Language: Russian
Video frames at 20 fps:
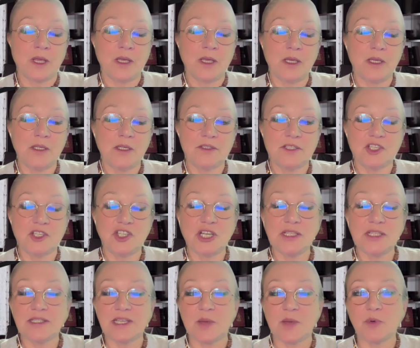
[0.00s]
И
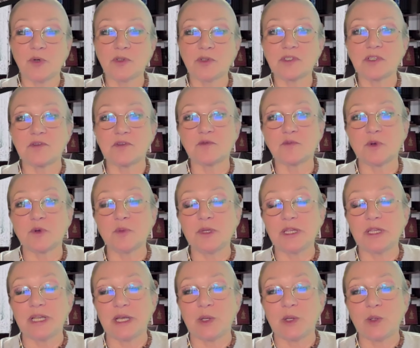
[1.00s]
сейчас я просто
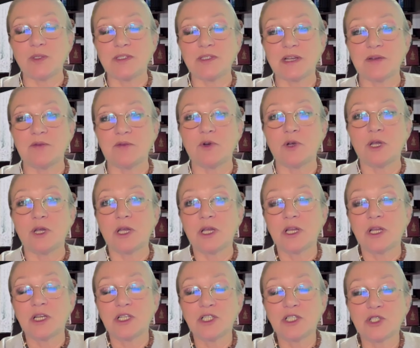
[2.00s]
вспоминаю из того,
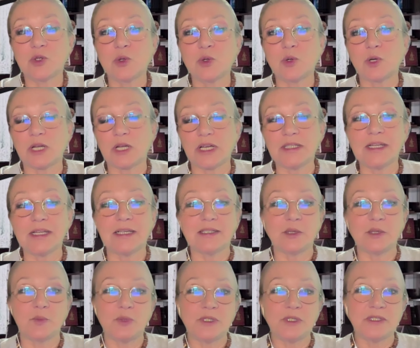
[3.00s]
что
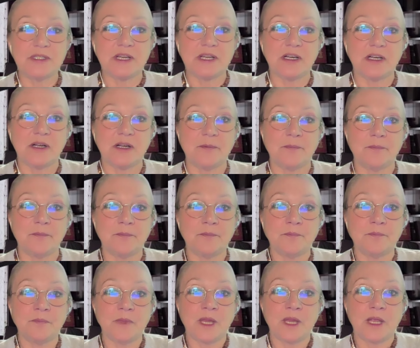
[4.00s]
когда-то писала.
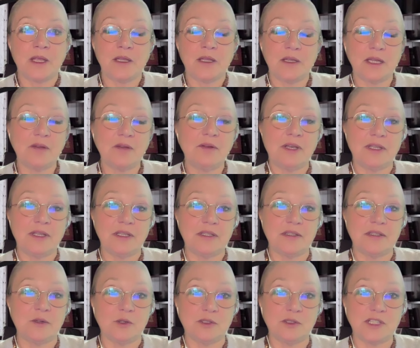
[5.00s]
Давайте,
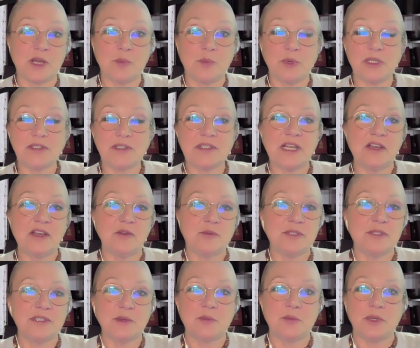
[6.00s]
друзья, представим
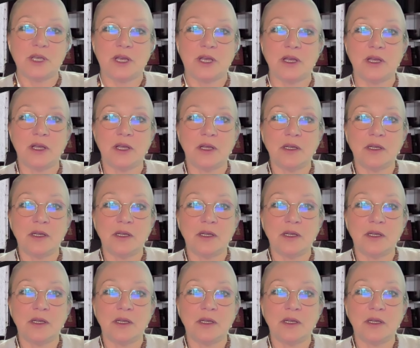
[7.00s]
себе